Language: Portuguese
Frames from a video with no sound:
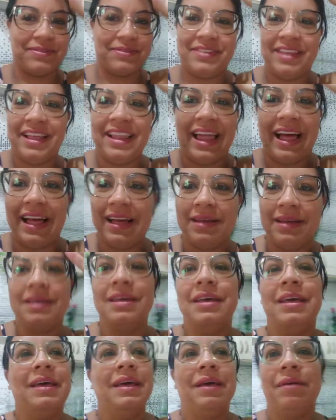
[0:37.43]
sei lá,
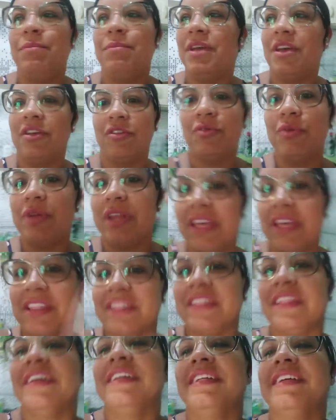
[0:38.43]
meia
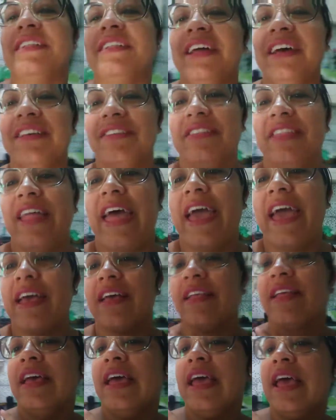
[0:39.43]
zureta das ideias.
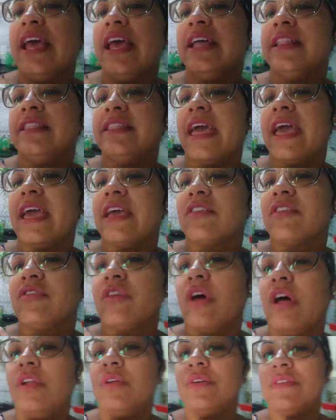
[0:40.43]
Tem só
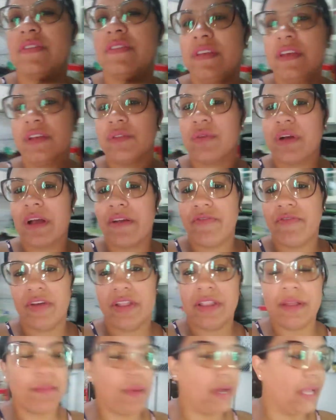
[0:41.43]
a loucinha do café
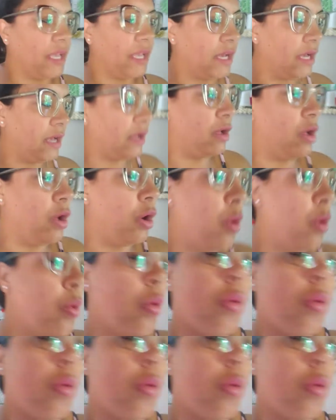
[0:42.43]
da manhã. O